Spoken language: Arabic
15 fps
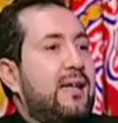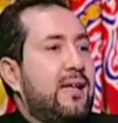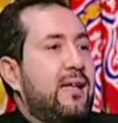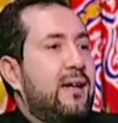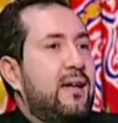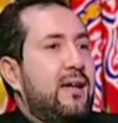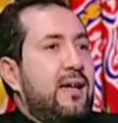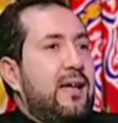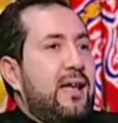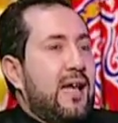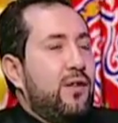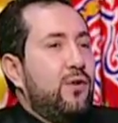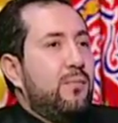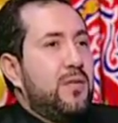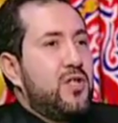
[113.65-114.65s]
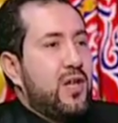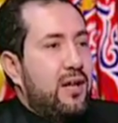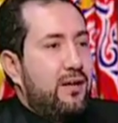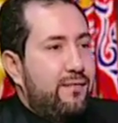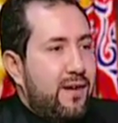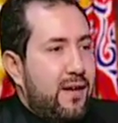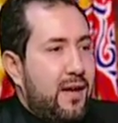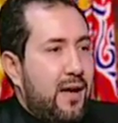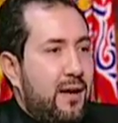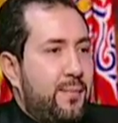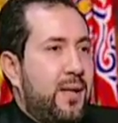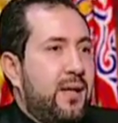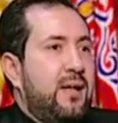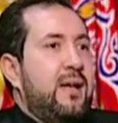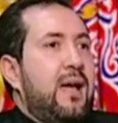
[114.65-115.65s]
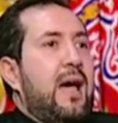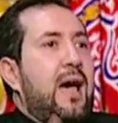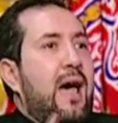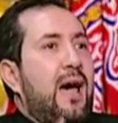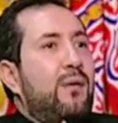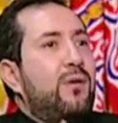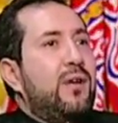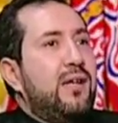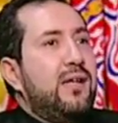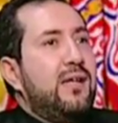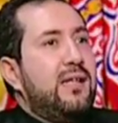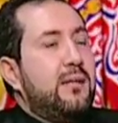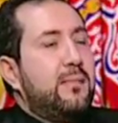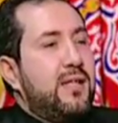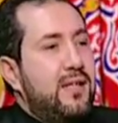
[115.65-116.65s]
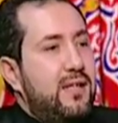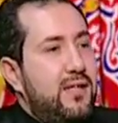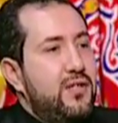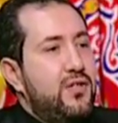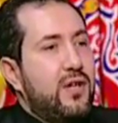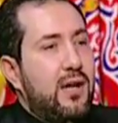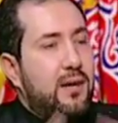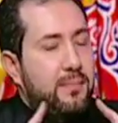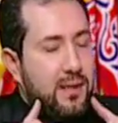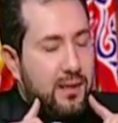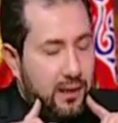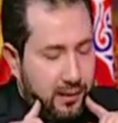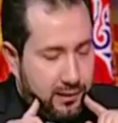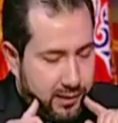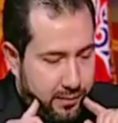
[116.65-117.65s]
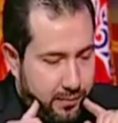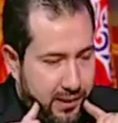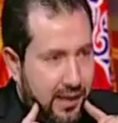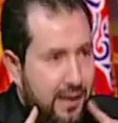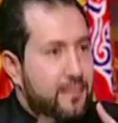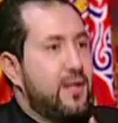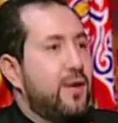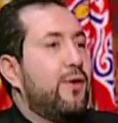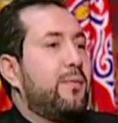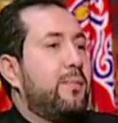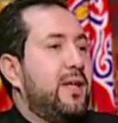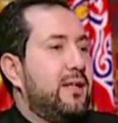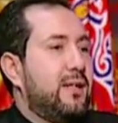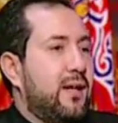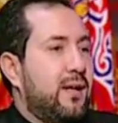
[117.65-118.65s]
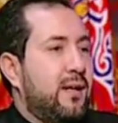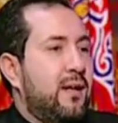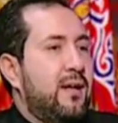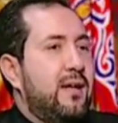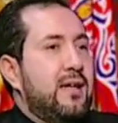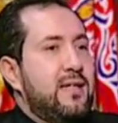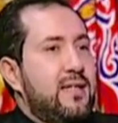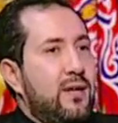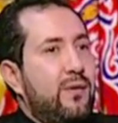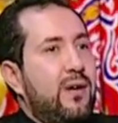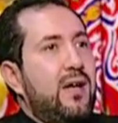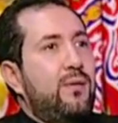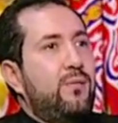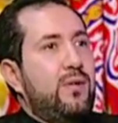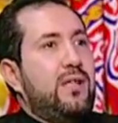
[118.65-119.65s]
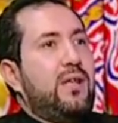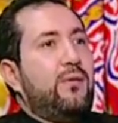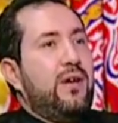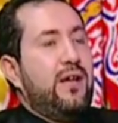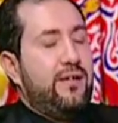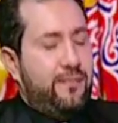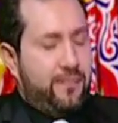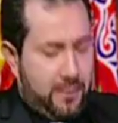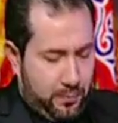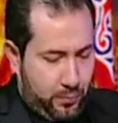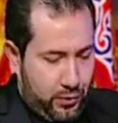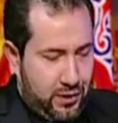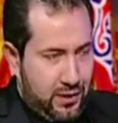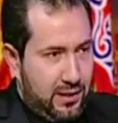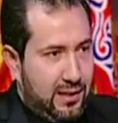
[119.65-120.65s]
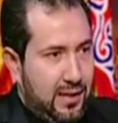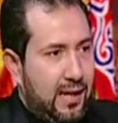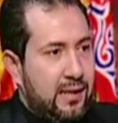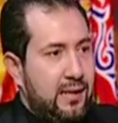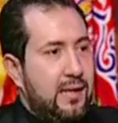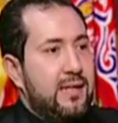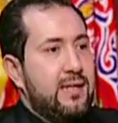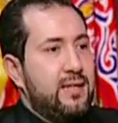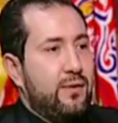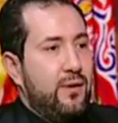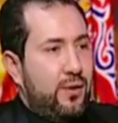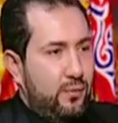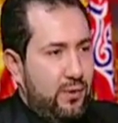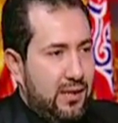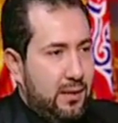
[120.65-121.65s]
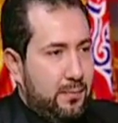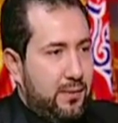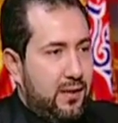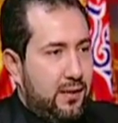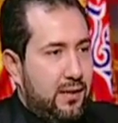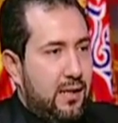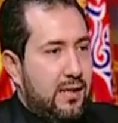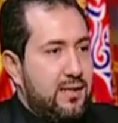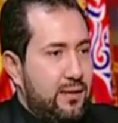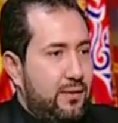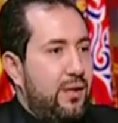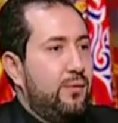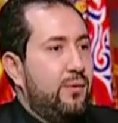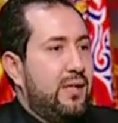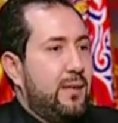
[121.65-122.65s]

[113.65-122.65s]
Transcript: كده اللي عندهم مشاكل في الرقبه حاول ان انت ما تتنيش رقبتك اكتر من 45 درجه مم. سواء وانت واقف بتبص لتحت سواء وانت بتركع مش حابب تبص